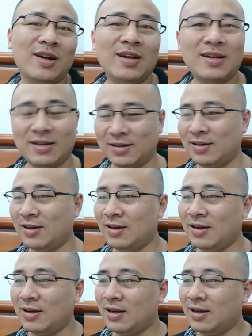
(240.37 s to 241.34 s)
này. Ừ.
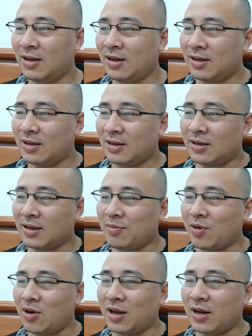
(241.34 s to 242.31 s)

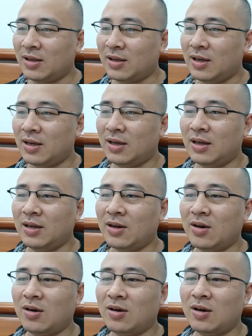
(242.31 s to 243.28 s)
Cái món này thì
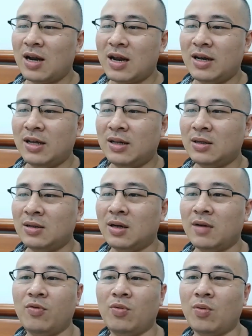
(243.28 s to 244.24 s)
nó là đến từ
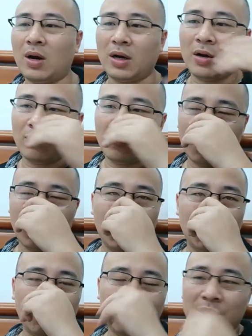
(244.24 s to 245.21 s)
cái vùng Quảng Đông.
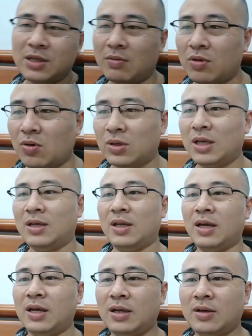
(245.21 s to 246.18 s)
Thì bên trong nó có
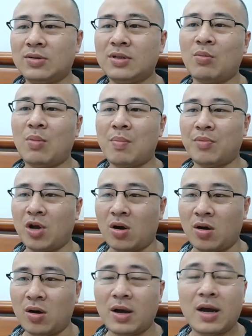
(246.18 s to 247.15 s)
thịt này, có rau băm
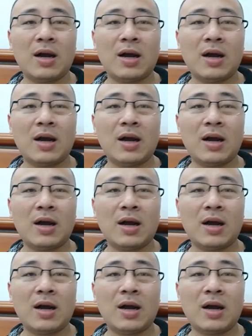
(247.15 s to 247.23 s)
nhỏ,